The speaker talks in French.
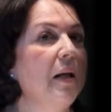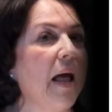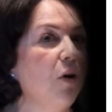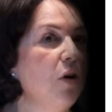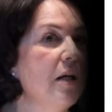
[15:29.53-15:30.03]

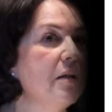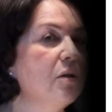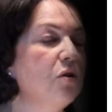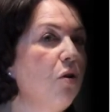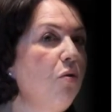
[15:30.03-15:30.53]
La
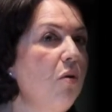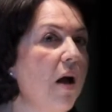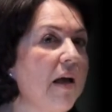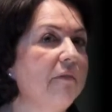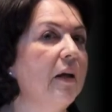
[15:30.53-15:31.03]
relation
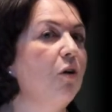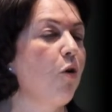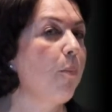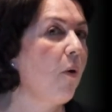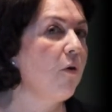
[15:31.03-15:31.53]
avec
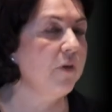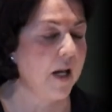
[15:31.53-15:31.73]
le prof